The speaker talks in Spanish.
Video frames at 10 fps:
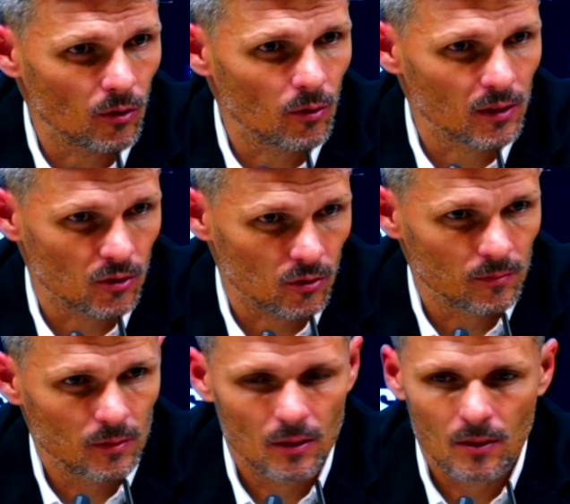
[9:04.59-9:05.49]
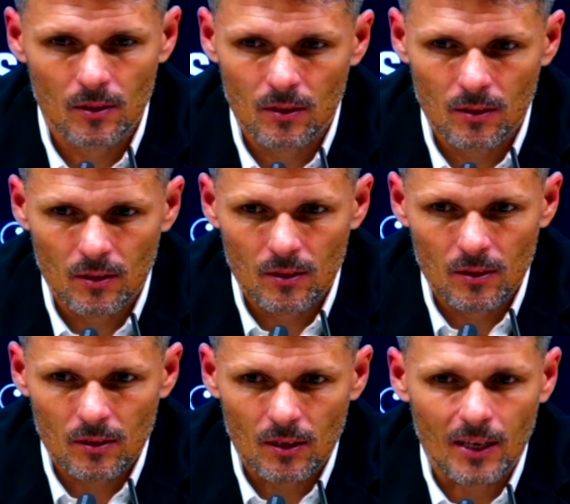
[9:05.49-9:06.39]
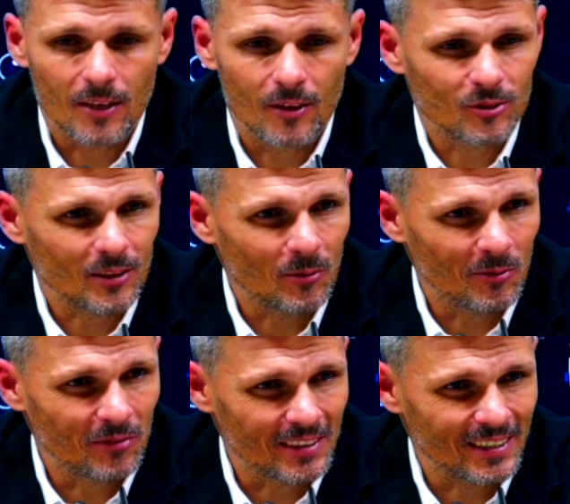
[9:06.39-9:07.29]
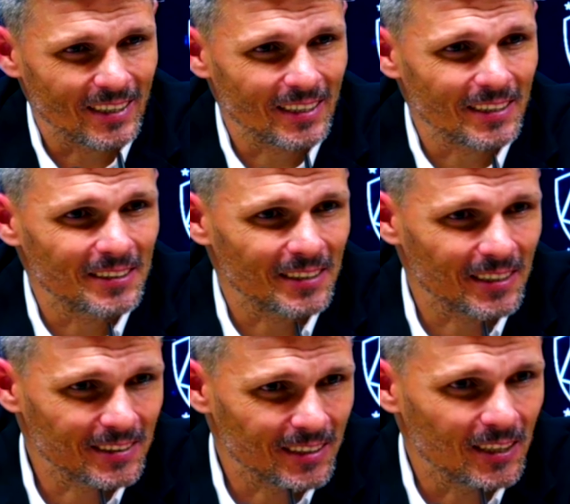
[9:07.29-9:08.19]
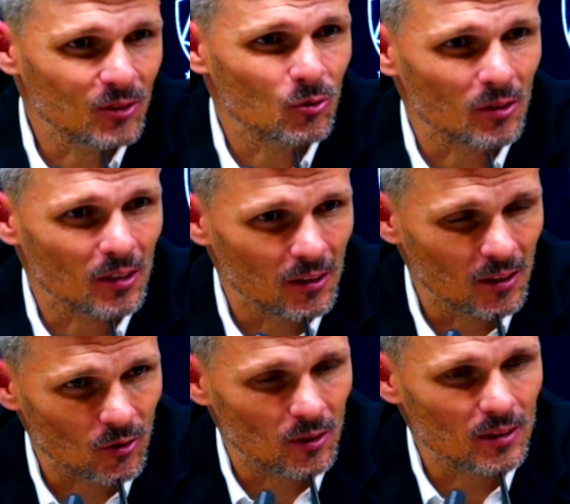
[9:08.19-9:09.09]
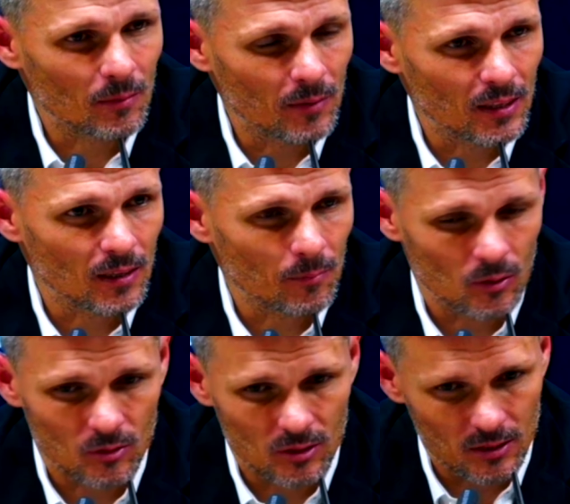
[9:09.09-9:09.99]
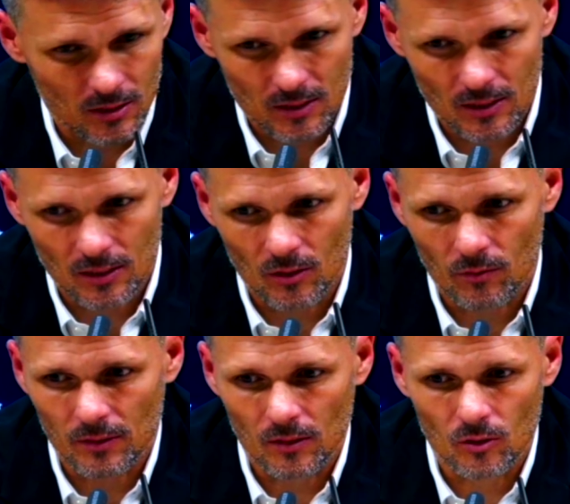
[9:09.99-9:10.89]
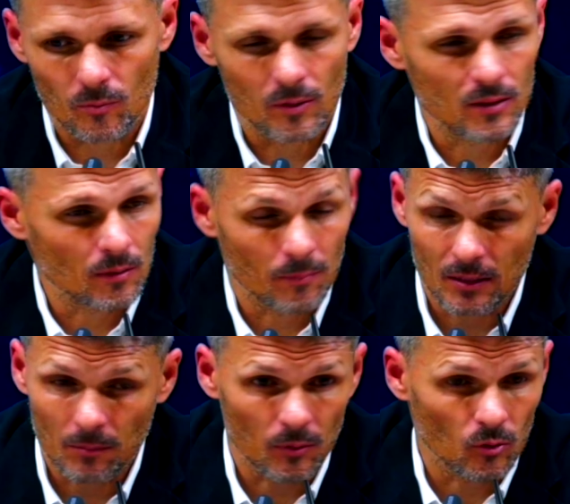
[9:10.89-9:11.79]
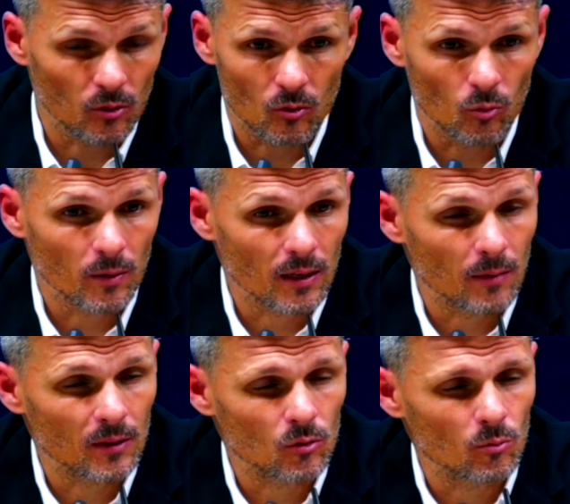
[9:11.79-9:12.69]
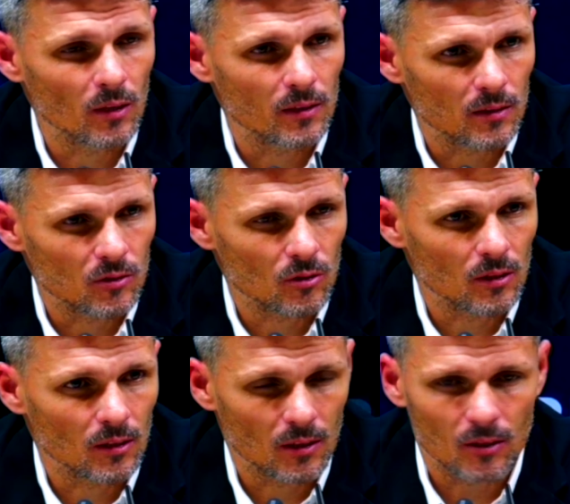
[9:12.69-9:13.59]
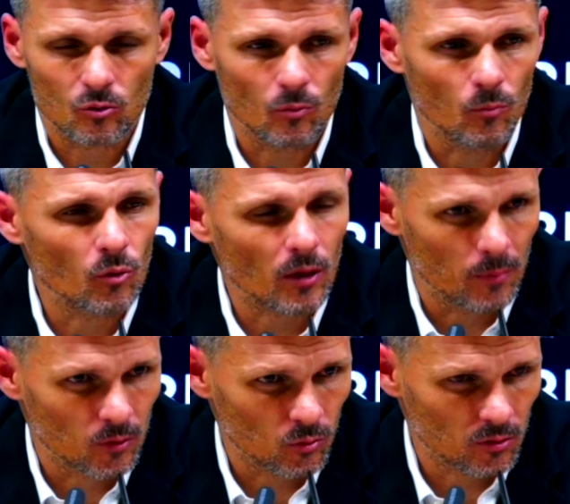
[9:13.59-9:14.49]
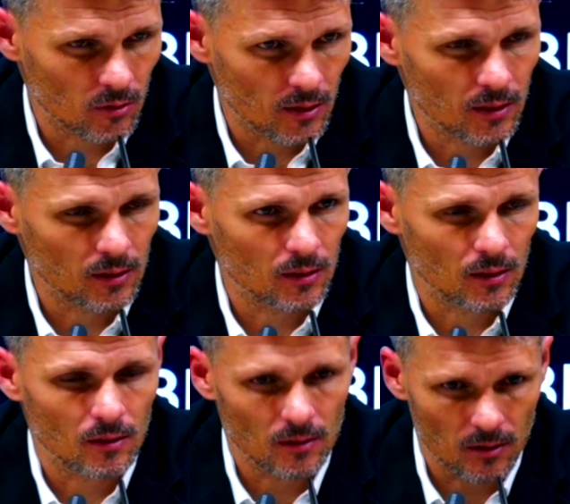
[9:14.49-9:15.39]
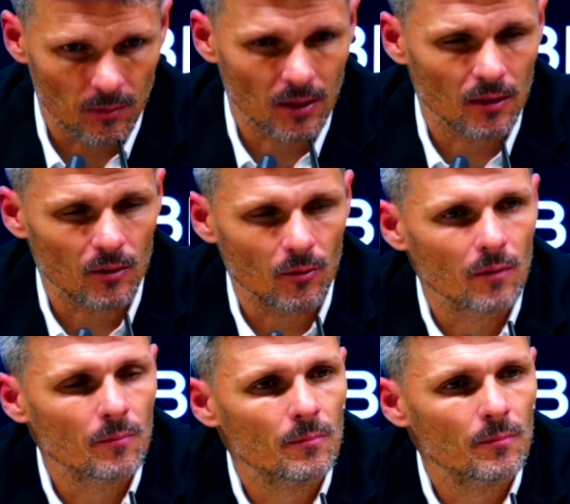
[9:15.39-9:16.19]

que lo he hecho al no saber festejar, quizás ellos entendieron de esa manera, pero si se sienten ofendidos por esa parte, pido disculpas, jamás tuve la intención de gritar, soy muy respetuoso con la gente y más del rival.